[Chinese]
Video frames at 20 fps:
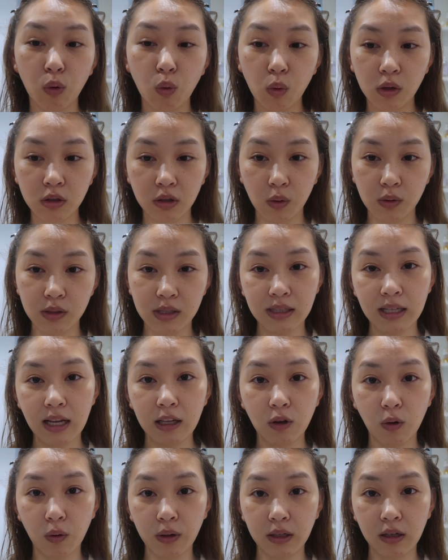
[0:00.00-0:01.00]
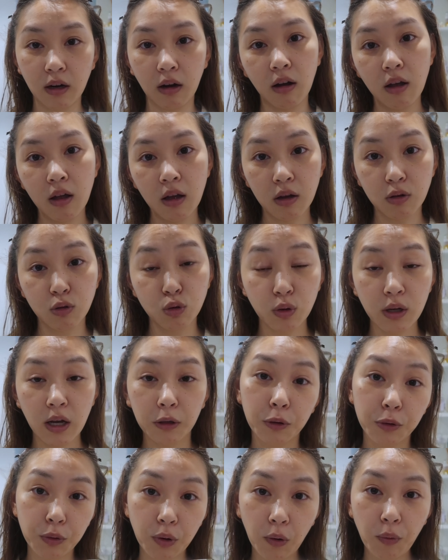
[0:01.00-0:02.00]
或者我今天有一个很重
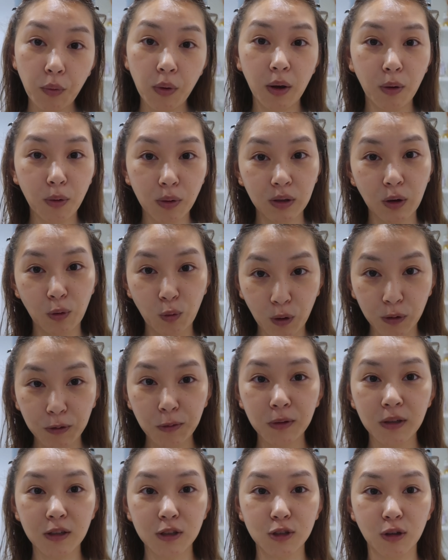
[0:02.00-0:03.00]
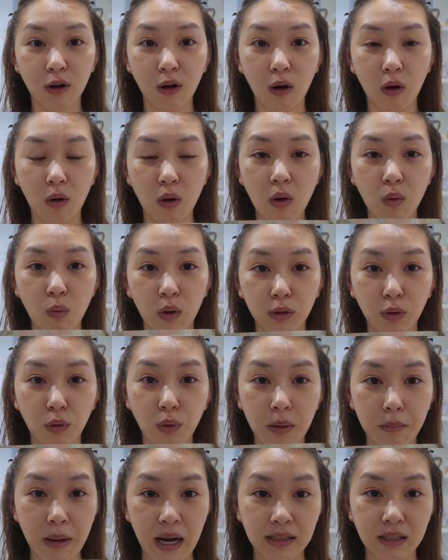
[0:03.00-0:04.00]
要的约会或者活动的时候，我都
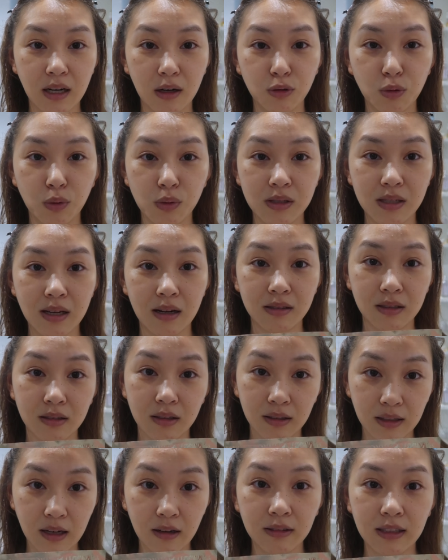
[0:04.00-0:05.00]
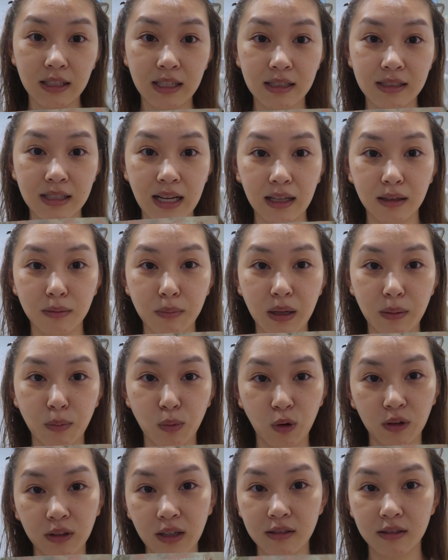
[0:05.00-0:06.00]
会马上用一下这个钢铁侠的面
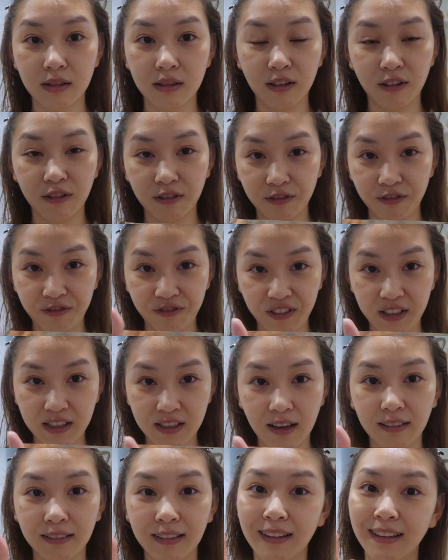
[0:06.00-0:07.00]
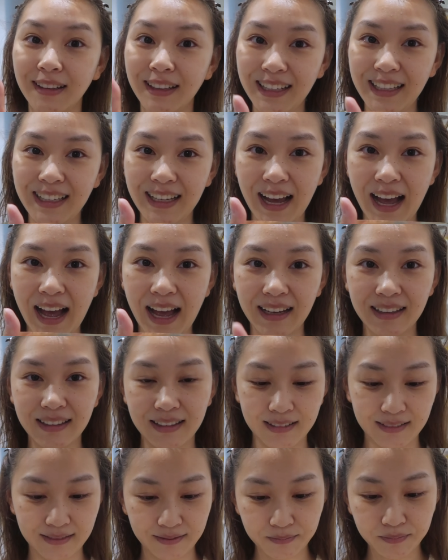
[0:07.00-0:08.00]
膜，它真的非常的厉害。
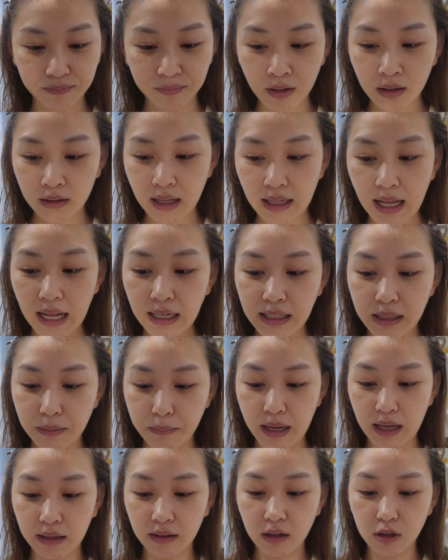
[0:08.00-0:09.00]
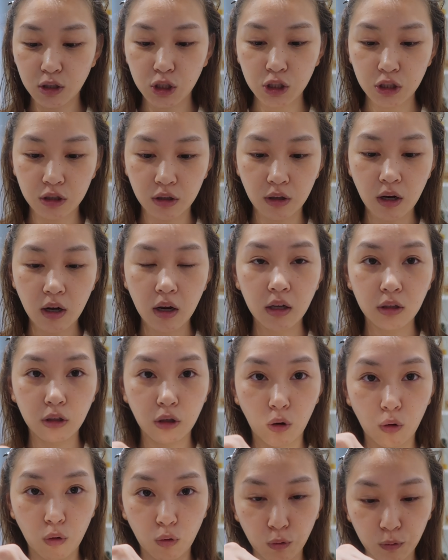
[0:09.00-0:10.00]
那它里面呢是
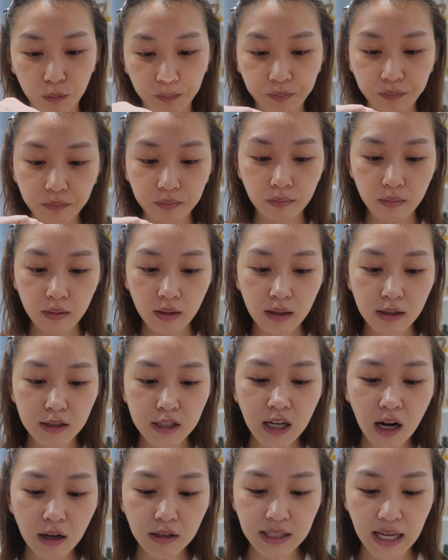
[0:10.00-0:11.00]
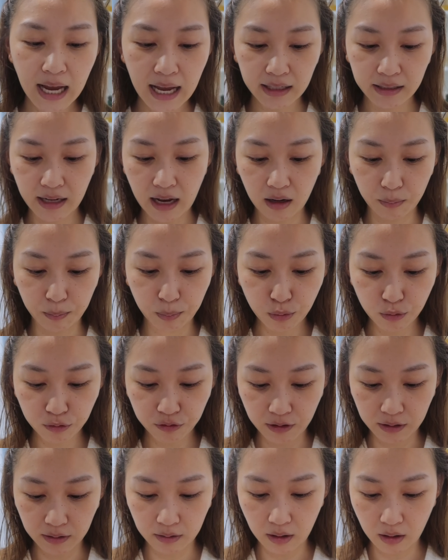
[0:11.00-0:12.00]
有上下两部
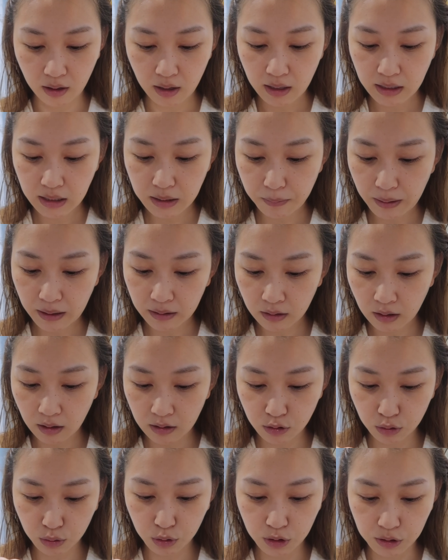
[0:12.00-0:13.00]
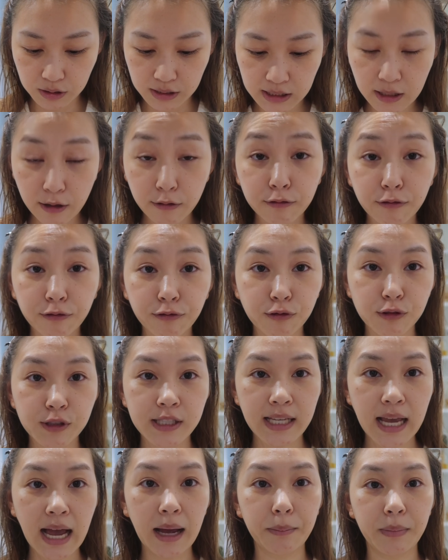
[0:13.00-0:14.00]
分的，一般呢就是先敷
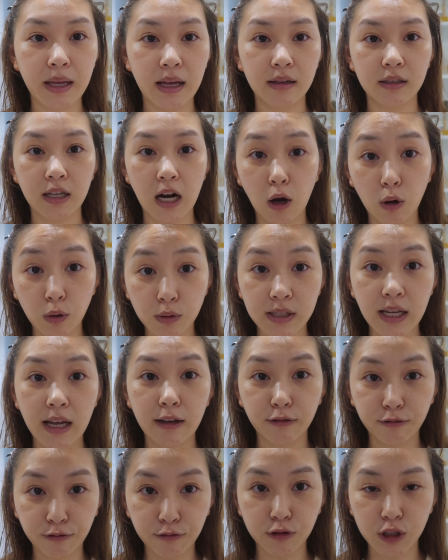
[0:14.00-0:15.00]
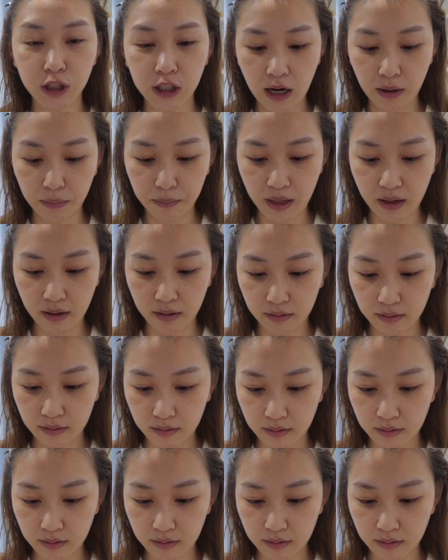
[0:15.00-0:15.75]
下面，然后再敷上面。